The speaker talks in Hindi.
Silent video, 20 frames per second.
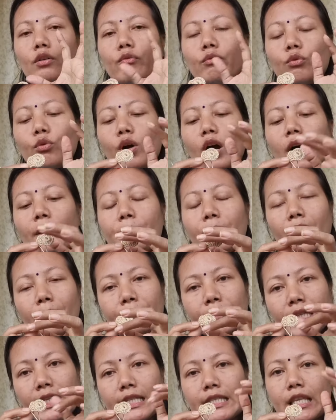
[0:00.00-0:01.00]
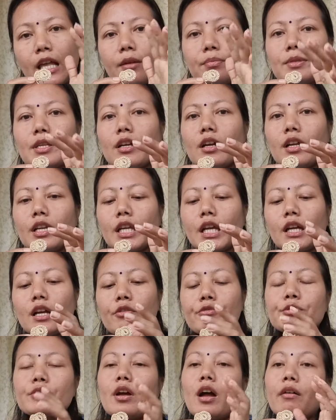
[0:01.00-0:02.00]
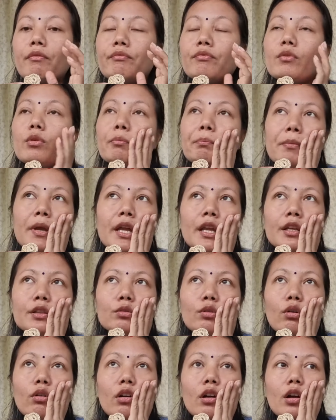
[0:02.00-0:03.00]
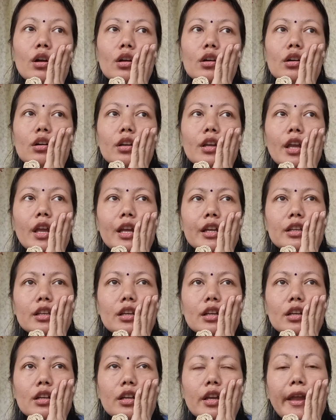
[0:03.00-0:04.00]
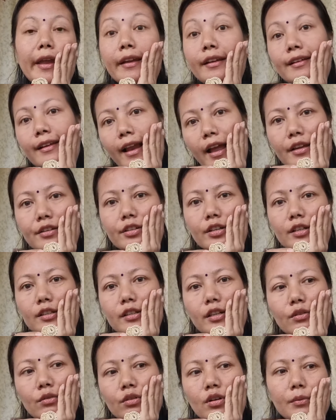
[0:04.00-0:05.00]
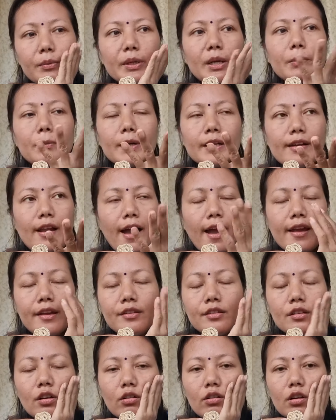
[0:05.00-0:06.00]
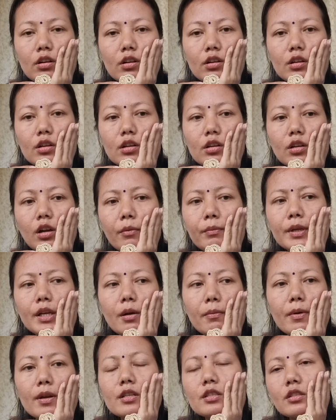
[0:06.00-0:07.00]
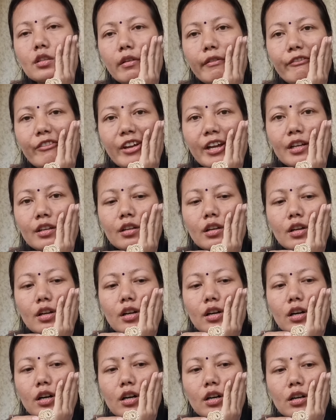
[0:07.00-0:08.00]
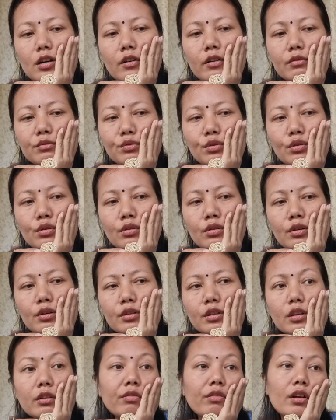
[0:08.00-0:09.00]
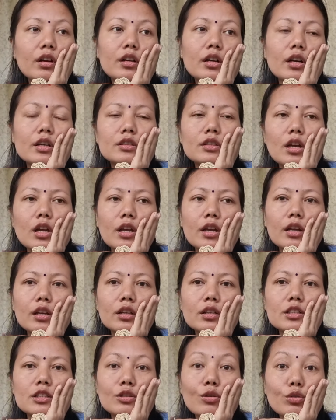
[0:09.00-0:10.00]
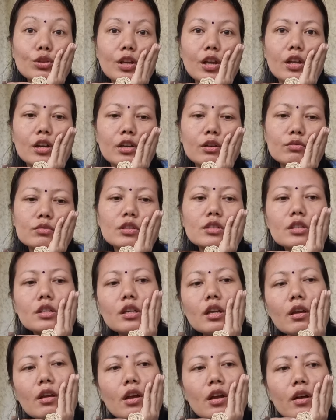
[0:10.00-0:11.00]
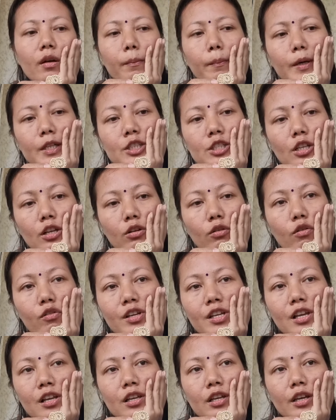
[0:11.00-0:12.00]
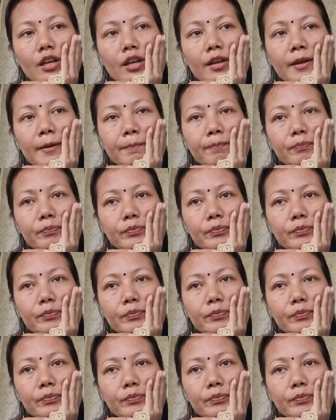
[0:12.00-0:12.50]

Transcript: वो आप अपने हिसाब से करिएगा उस आप मैं तो एट एट लाइन रखती हूँ कभी कभार नाइन और कभी कभार सेवन वो डिफर करता है किसको दे रही हूँ जैसे कि बच्चे लोगों के लिए